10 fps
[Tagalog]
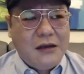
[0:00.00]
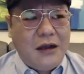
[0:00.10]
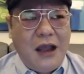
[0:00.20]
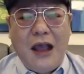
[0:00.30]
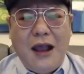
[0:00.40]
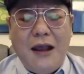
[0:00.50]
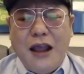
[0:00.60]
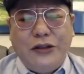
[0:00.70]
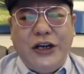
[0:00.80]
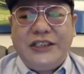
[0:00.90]
Uh,
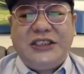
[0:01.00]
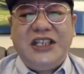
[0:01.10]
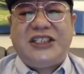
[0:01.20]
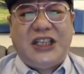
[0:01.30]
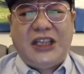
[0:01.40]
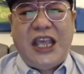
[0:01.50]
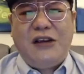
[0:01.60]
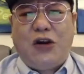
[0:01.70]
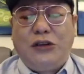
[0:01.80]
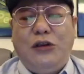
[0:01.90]
there is this
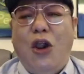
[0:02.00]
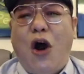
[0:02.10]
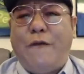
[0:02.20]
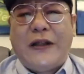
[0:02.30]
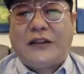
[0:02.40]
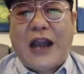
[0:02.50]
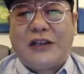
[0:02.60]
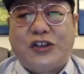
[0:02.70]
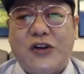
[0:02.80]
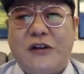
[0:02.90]
thing called law of
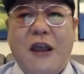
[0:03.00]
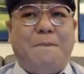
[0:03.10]
attraction.